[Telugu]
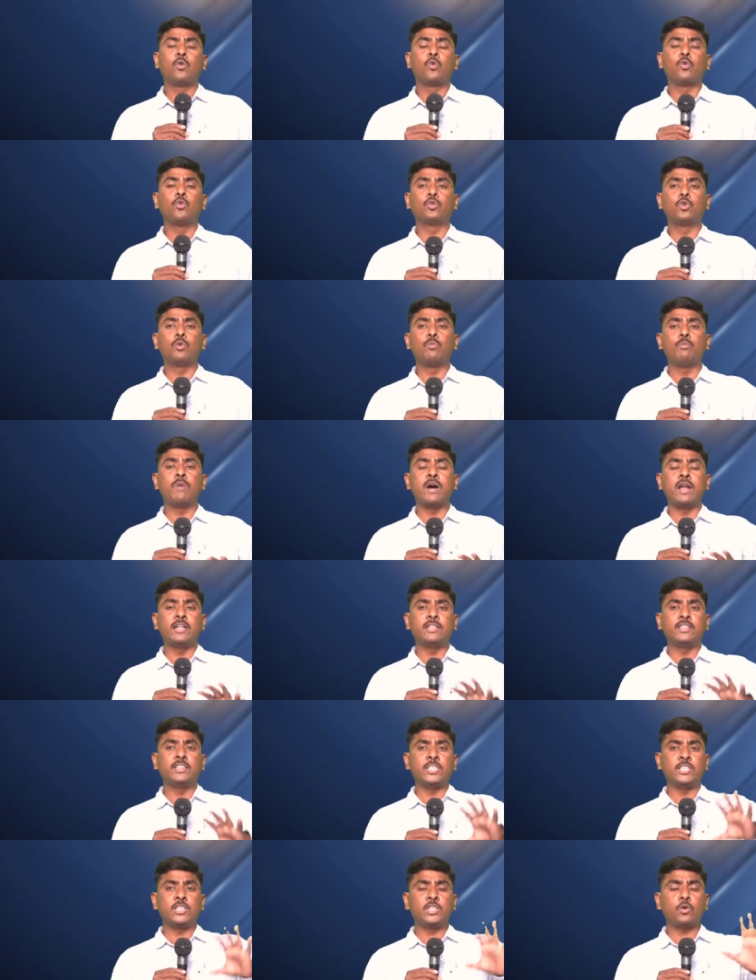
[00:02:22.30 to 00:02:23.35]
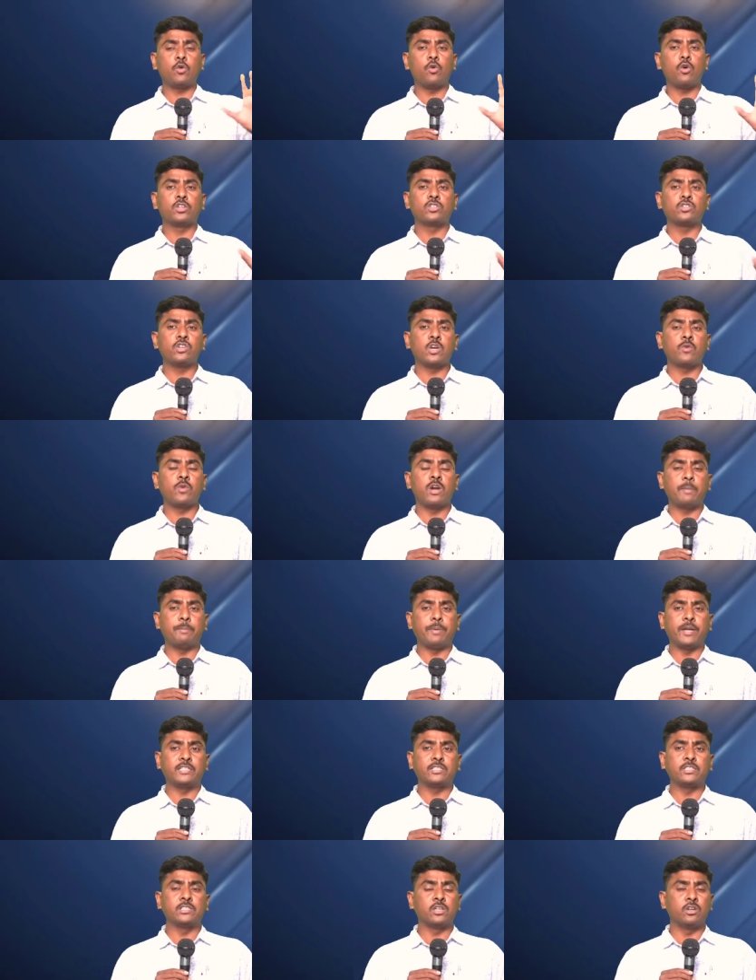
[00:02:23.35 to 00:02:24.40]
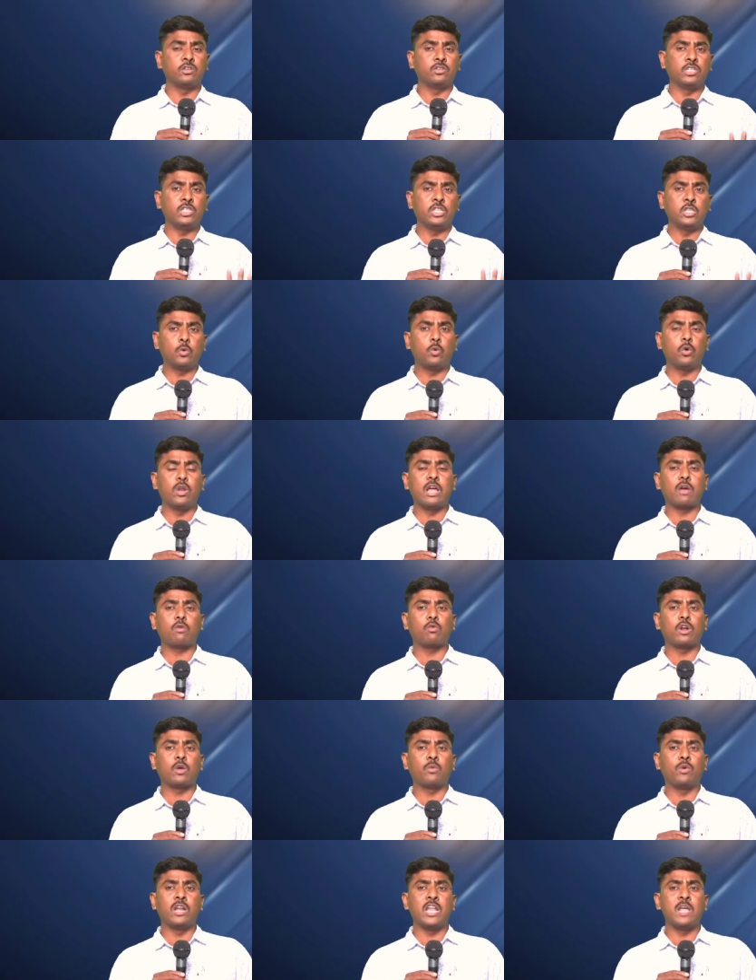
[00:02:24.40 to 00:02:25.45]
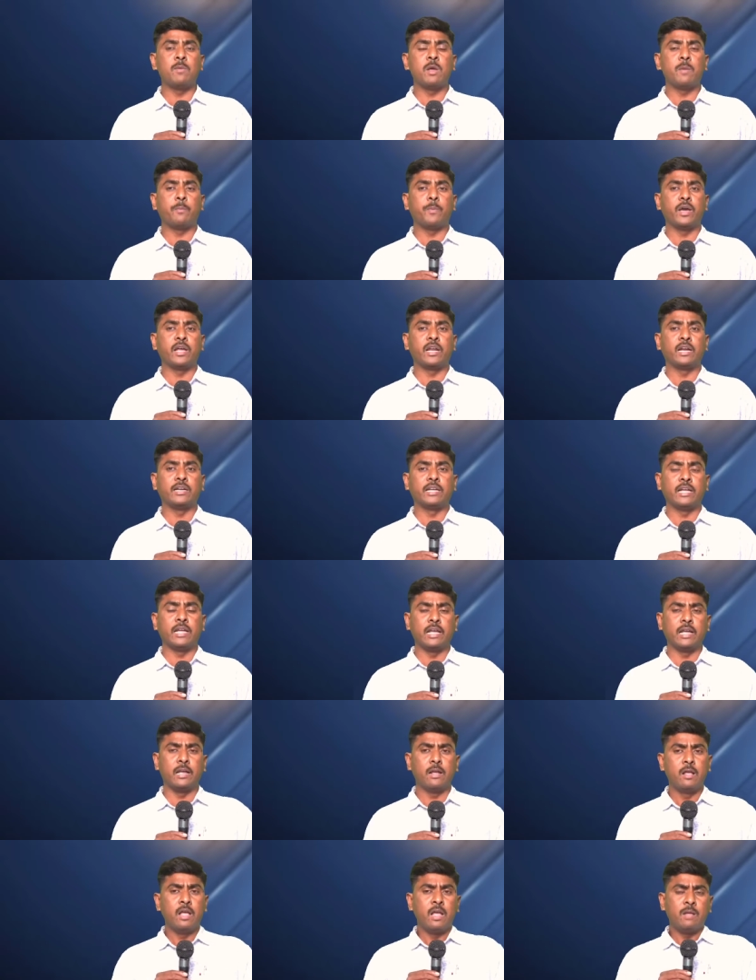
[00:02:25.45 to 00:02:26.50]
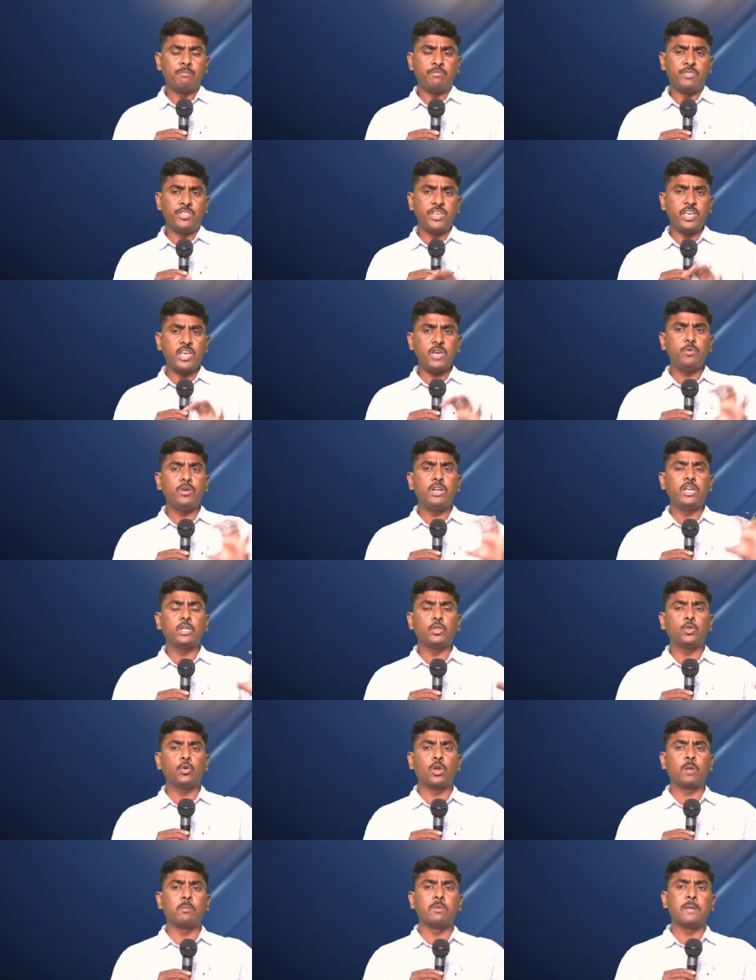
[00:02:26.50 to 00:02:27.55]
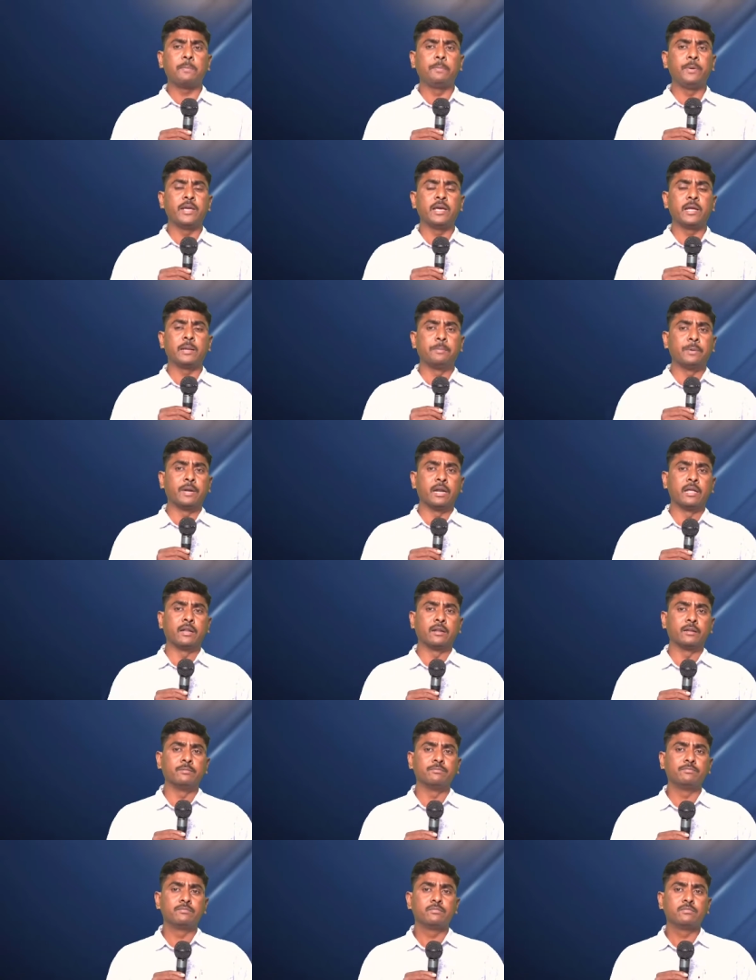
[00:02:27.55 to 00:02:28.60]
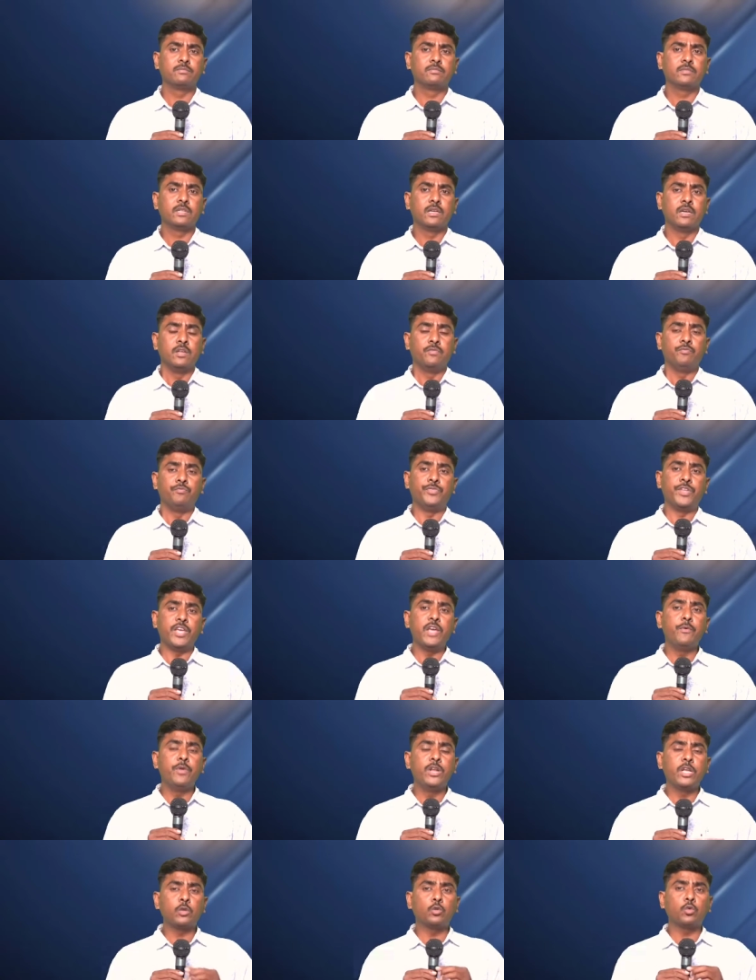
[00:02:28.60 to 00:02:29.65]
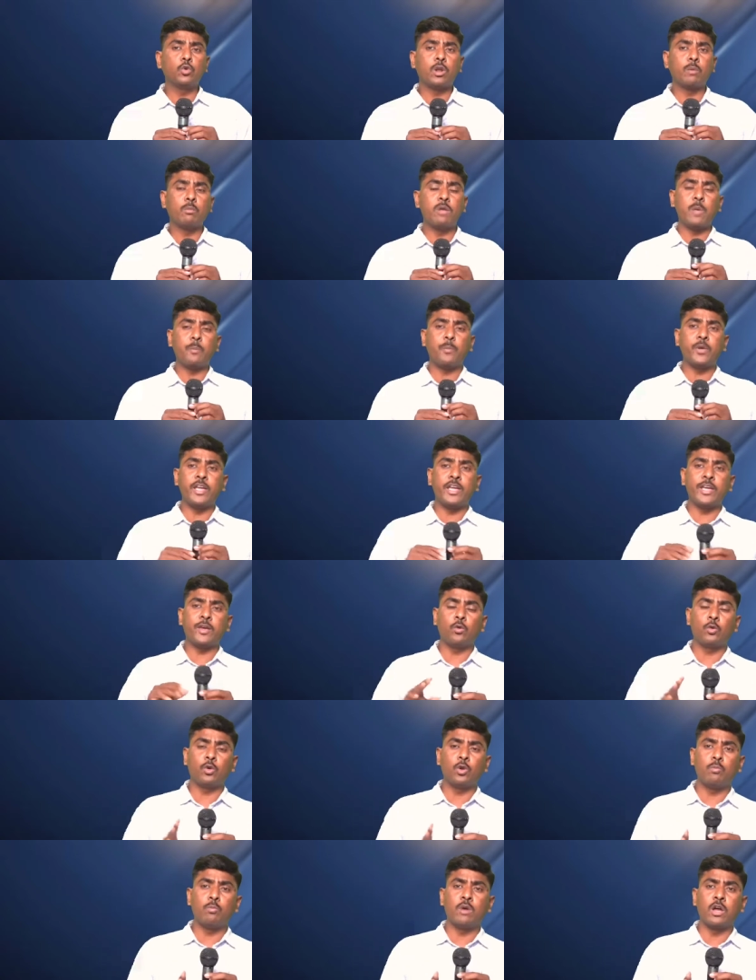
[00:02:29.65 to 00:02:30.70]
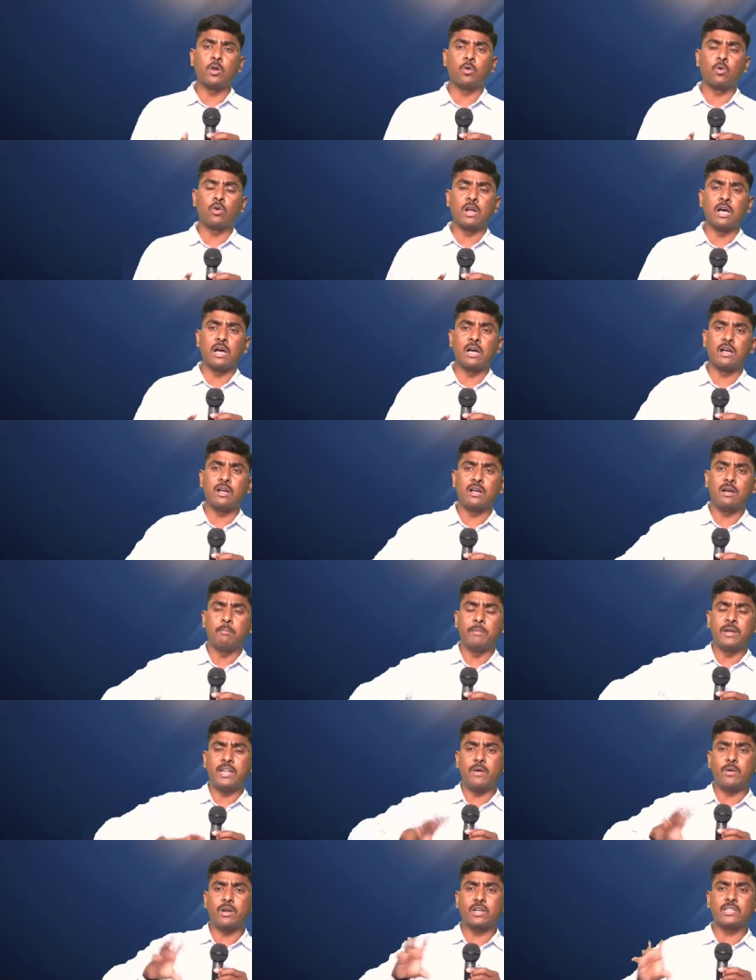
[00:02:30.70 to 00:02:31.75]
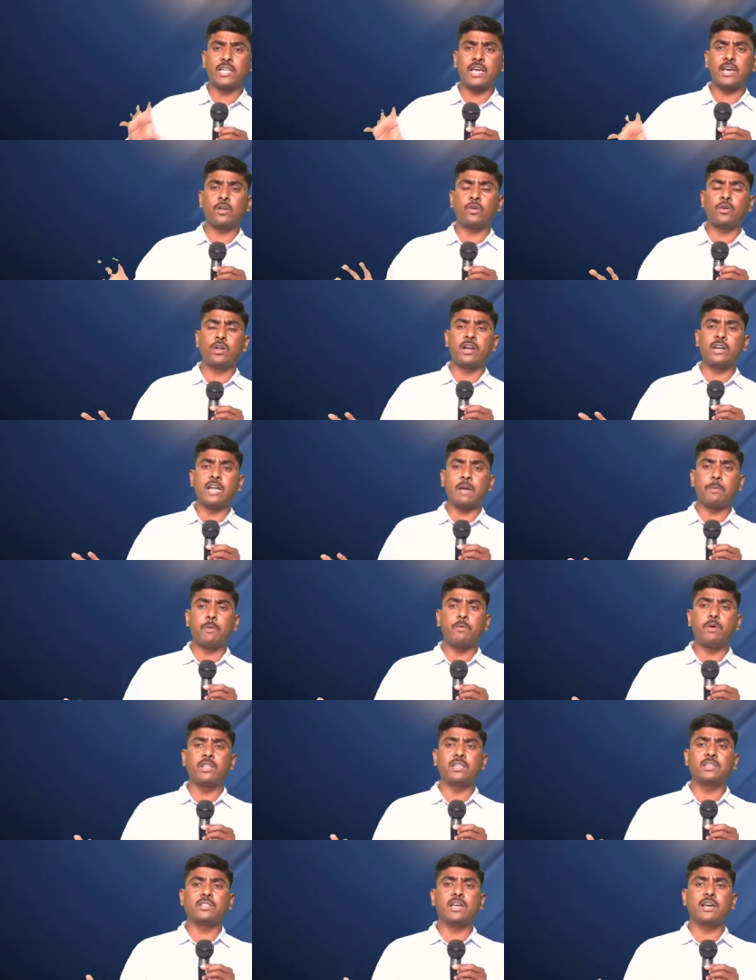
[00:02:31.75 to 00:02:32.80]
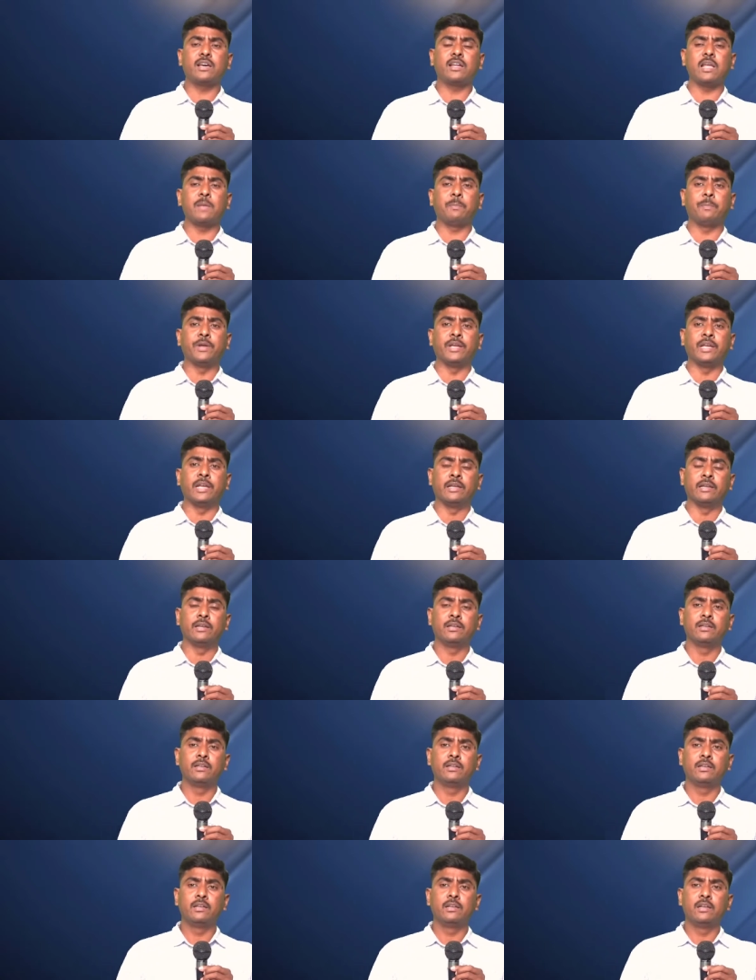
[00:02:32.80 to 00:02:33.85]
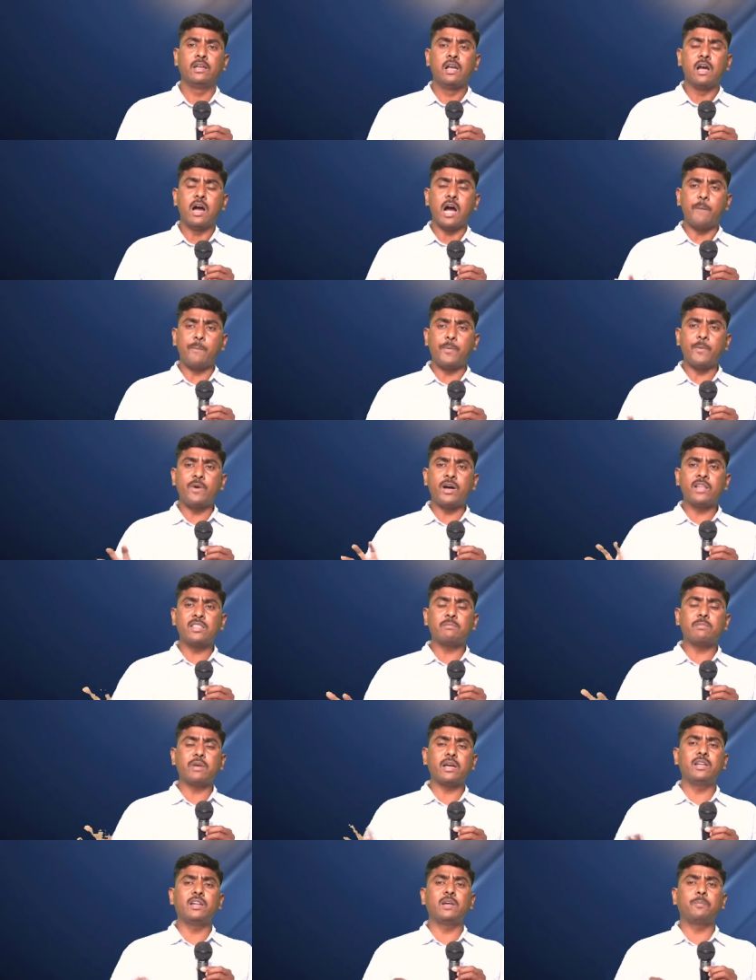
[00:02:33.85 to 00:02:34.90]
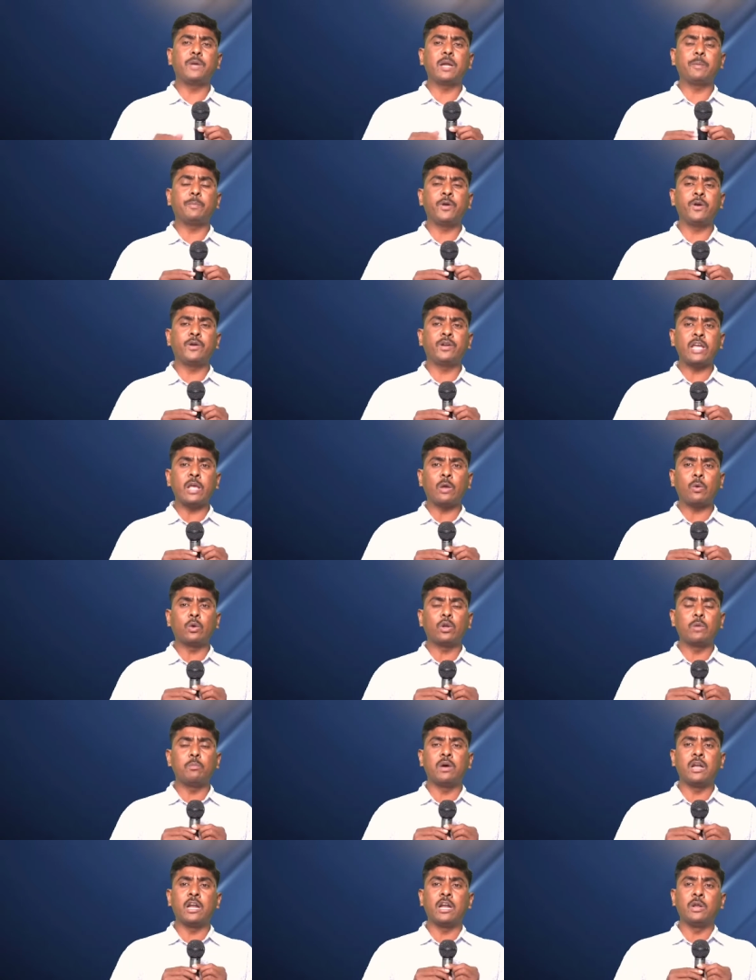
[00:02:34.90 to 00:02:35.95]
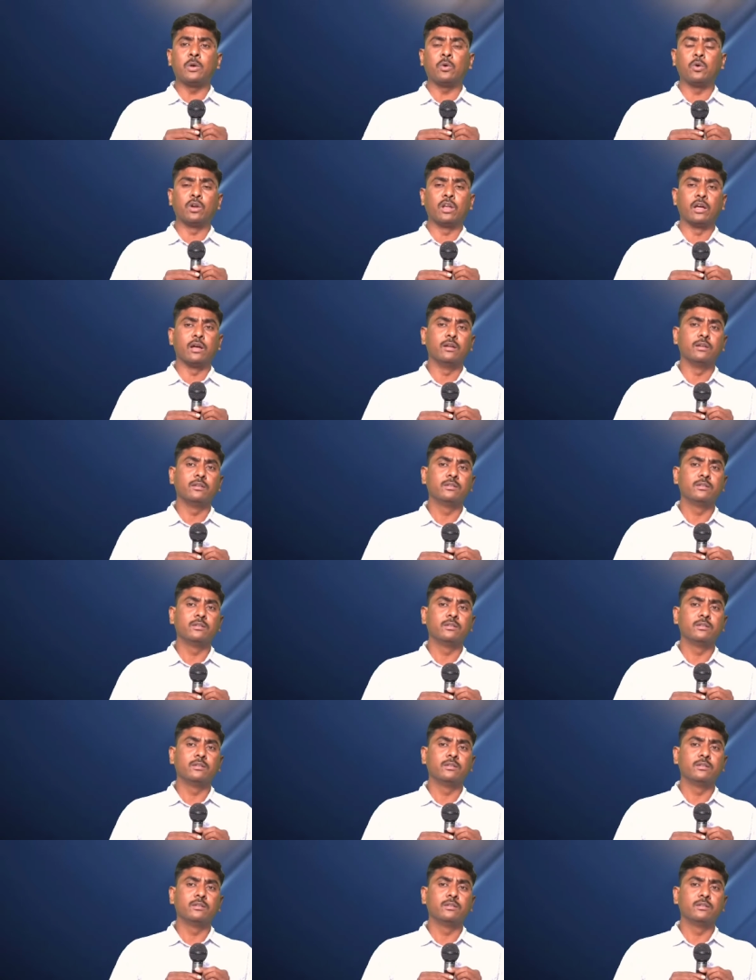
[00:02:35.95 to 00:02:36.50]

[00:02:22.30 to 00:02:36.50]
కుటుంబాన్ని దిద్దుకోవాల్సినటువంటి పరిస్థితిలో దిద్దుకోలేకుండా వాళ్ళు ఏమైపోయారంటే దేవునికి దూరం అయిపోయారు పిల్లలు దేవునికి దూరం అయిపోయాయి కుటుంబాలు కూడా మరి ఎవరికి దగ్గర ఉన్నాయంటే అపవాదికి దగ్గర అయిపోయాయి అపవాది మాయలో పడిపోయి ఉన్నాయి కుటుంబాలన్నీ కూడా